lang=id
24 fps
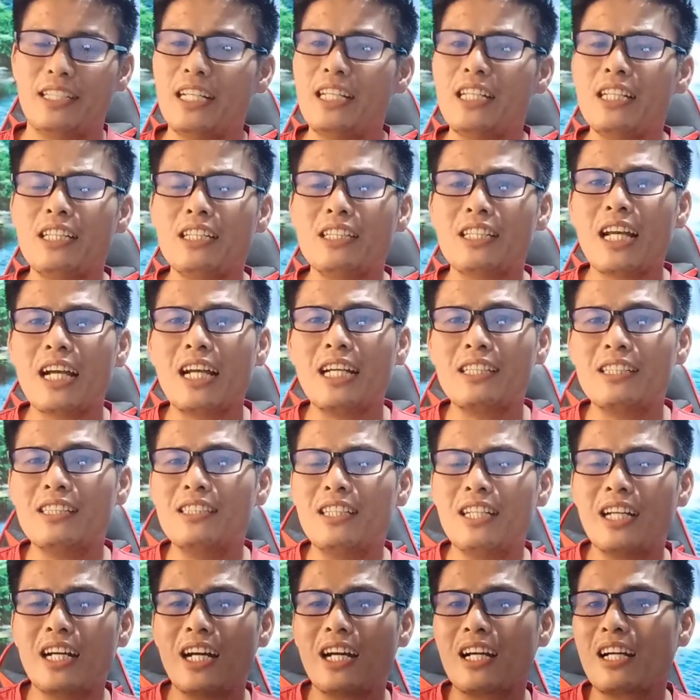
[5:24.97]
Jadi
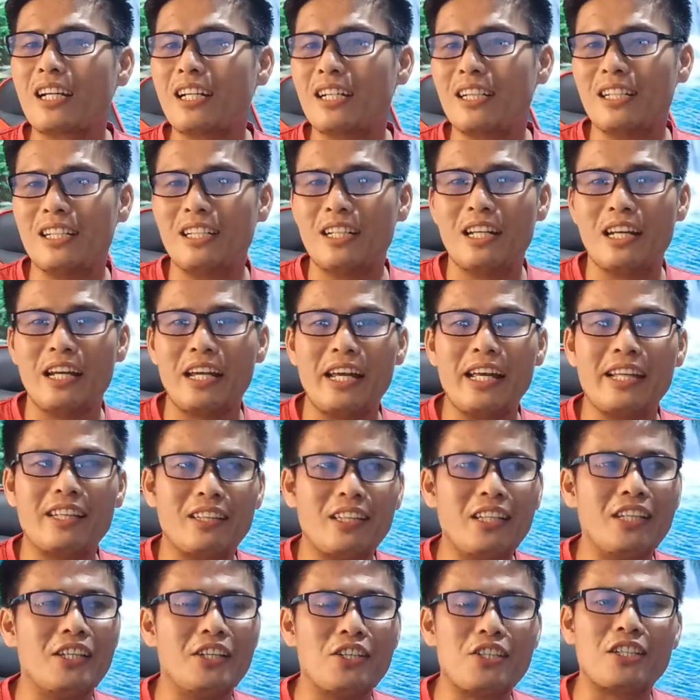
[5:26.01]
sangat tidak
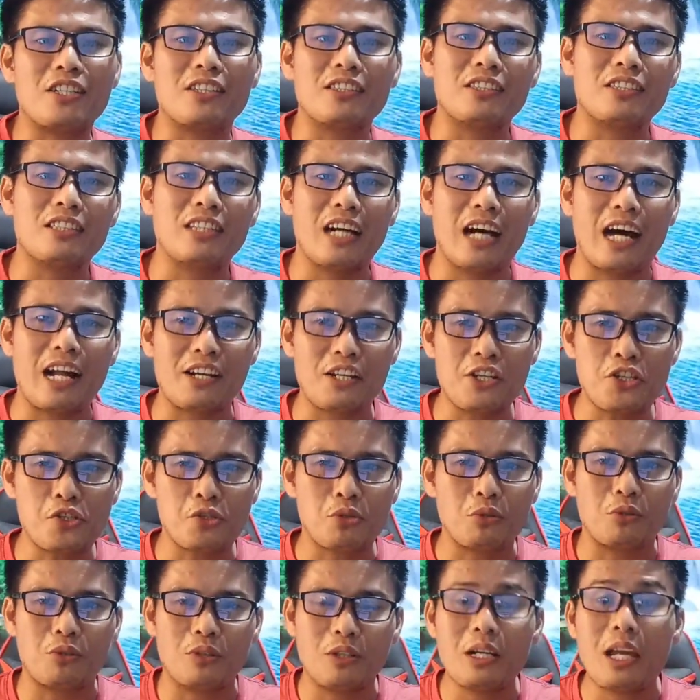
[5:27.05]
etis ketika
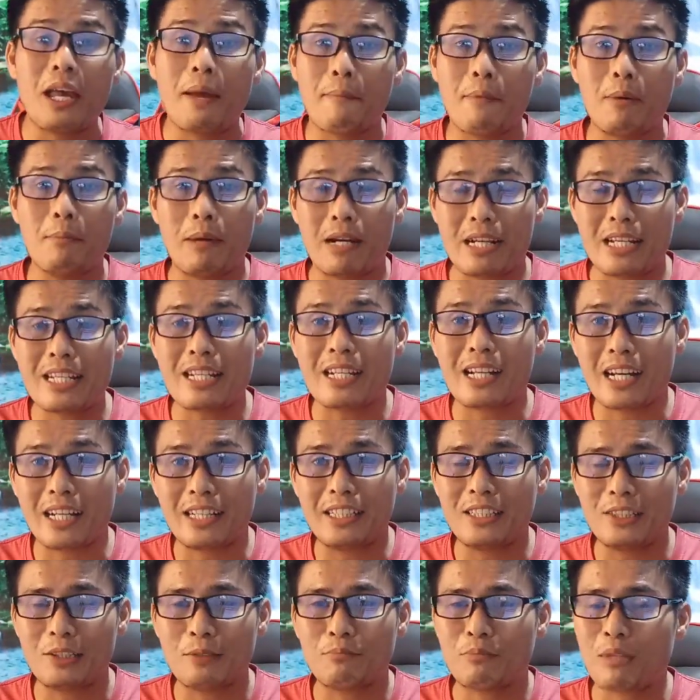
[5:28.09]
Aristo yang
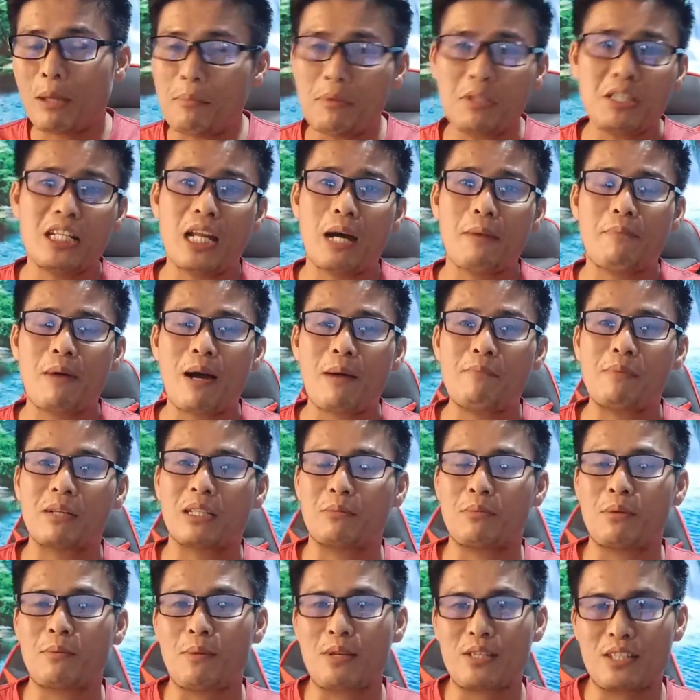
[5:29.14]
membandingkan itu. Tapi tidak
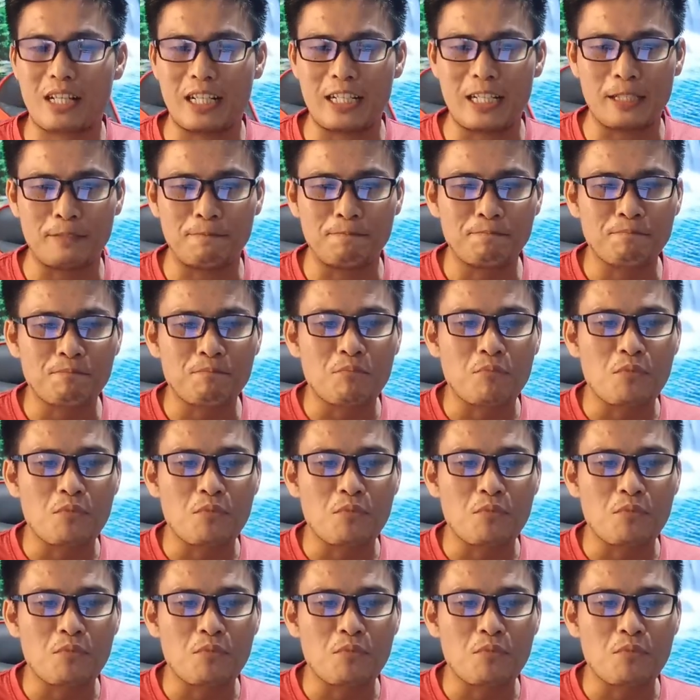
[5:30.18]
apa-apa teman-teman sekalian.